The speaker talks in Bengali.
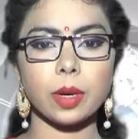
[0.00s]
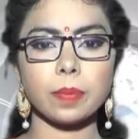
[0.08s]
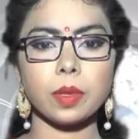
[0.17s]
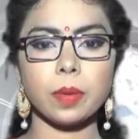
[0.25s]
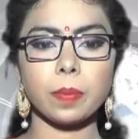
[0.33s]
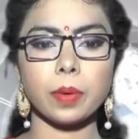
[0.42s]

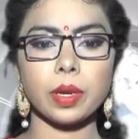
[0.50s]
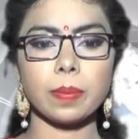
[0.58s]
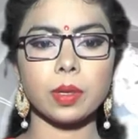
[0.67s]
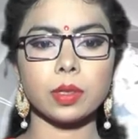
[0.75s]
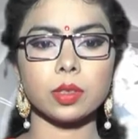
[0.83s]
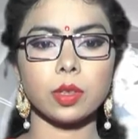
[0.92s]
শব্দ
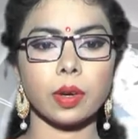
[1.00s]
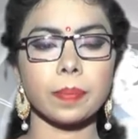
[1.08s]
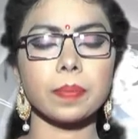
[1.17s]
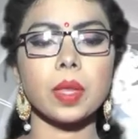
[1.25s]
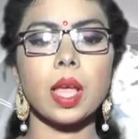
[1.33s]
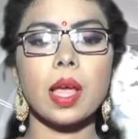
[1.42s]
পরিবর্তন
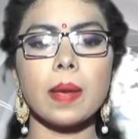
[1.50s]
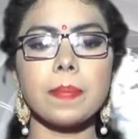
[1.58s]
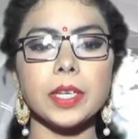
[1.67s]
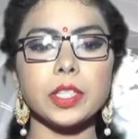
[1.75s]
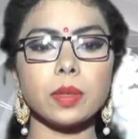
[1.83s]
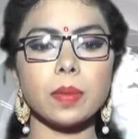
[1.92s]

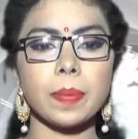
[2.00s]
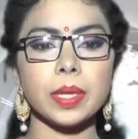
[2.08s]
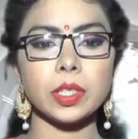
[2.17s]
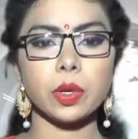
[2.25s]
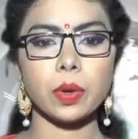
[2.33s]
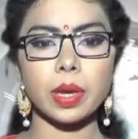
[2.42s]
বিশ্বব্যাপী
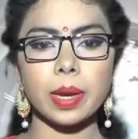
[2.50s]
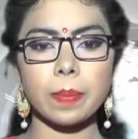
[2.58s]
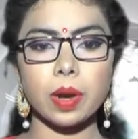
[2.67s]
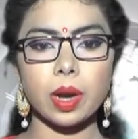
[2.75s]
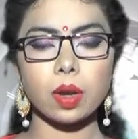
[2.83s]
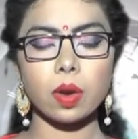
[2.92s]
ছড়িয়ে
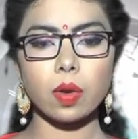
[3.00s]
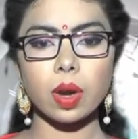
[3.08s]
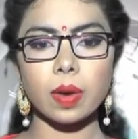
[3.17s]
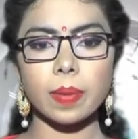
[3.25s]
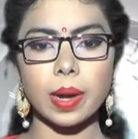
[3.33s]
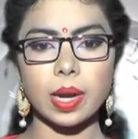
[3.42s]
পড়া
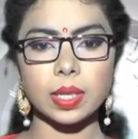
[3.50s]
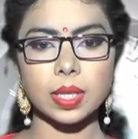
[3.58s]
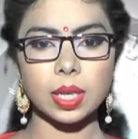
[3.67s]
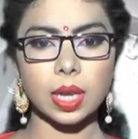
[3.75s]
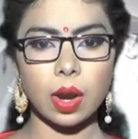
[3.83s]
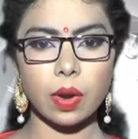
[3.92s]
করোনা
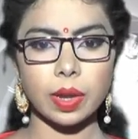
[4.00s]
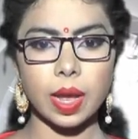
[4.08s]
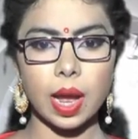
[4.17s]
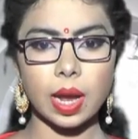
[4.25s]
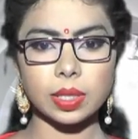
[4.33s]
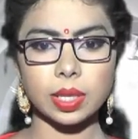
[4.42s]
ভাইরাসের কারণে
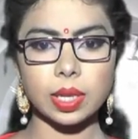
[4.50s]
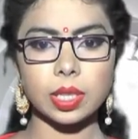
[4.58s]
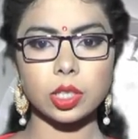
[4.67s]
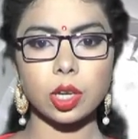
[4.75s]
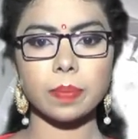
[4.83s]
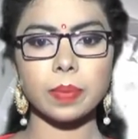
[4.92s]
আজানের
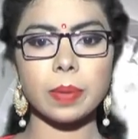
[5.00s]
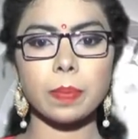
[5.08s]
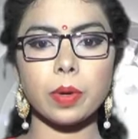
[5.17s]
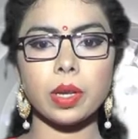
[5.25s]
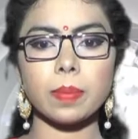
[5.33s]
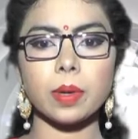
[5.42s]
শব্দে
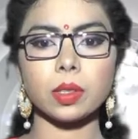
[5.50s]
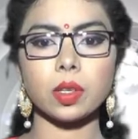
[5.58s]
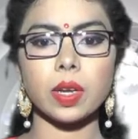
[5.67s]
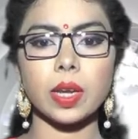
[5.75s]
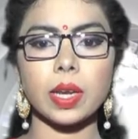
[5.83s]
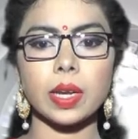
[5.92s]
পরিবর্তন
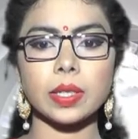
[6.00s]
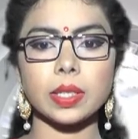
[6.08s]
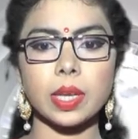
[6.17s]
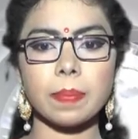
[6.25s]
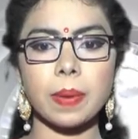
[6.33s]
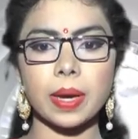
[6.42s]

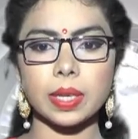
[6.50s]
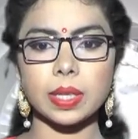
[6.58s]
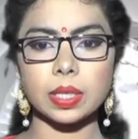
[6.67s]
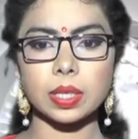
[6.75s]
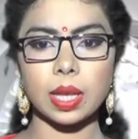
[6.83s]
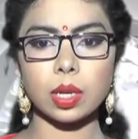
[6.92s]
এনেছে
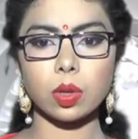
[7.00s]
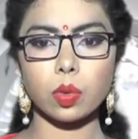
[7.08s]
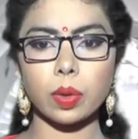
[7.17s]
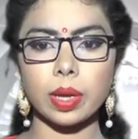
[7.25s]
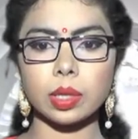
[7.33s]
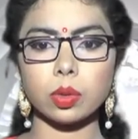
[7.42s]
পাকিস্তান
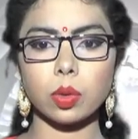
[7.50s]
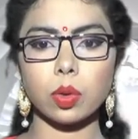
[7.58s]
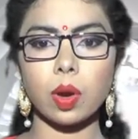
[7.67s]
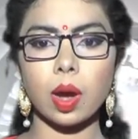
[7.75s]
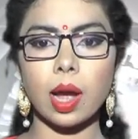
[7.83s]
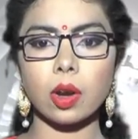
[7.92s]
কুয়েত ও
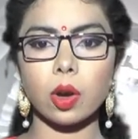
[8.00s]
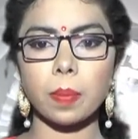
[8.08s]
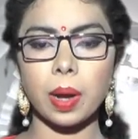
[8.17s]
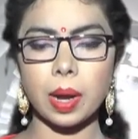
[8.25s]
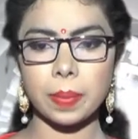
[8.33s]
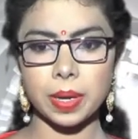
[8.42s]
আরব
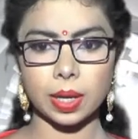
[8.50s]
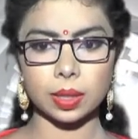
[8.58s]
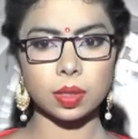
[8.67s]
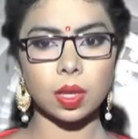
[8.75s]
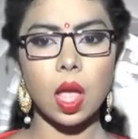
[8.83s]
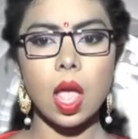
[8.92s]
আমিরাত
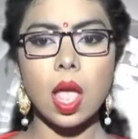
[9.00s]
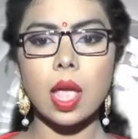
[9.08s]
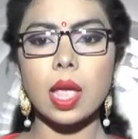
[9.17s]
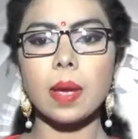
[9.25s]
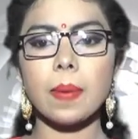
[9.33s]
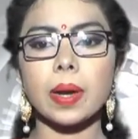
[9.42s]

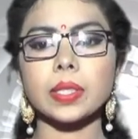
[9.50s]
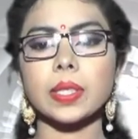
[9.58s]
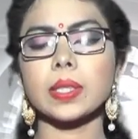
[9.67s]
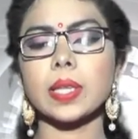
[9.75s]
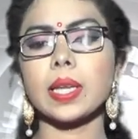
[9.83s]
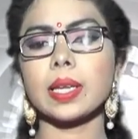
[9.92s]
এবার সে
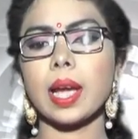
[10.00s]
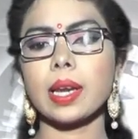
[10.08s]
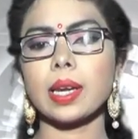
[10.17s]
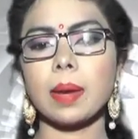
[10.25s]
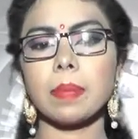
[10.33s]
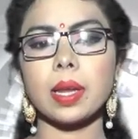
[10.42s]
তালিকায়
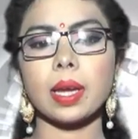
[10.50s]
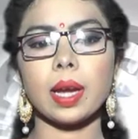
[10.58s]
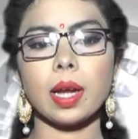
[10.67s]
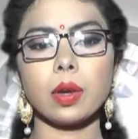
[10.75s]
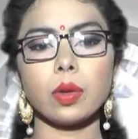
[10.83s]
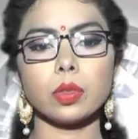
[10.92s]
নাম
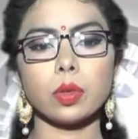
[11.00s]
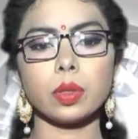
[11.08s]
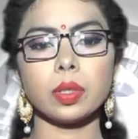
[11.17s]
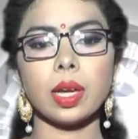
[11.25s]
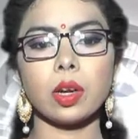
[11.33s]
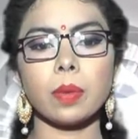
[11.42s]
লেখালো
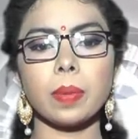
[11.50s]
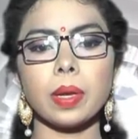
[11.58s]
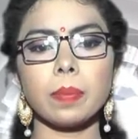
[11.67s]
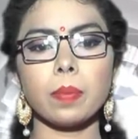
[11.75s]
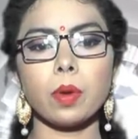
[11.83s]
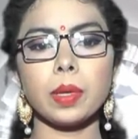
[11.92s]
সৌদি আরবের
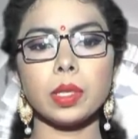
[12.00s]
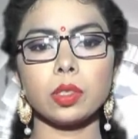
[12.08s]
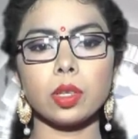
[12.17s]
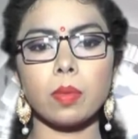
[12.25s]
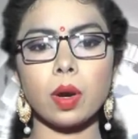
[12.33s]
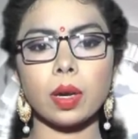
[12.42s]
পবিত্র
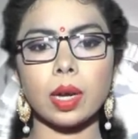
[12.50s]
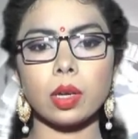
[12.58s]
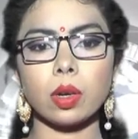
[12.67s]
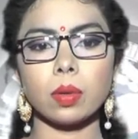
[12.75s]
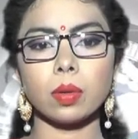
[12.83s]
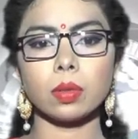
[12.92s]
মক্কা
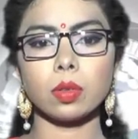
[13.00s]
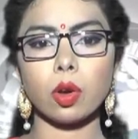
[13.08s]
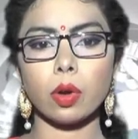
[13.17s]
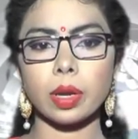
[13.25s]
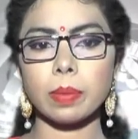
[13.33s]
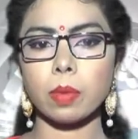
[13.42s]

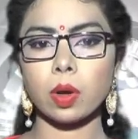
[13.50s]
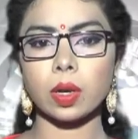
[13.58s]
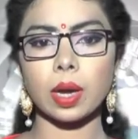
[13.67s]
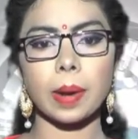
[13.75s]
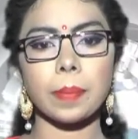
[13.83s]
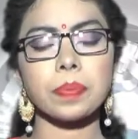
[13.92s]
নগরী
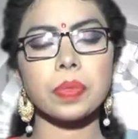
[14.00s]
মক্কা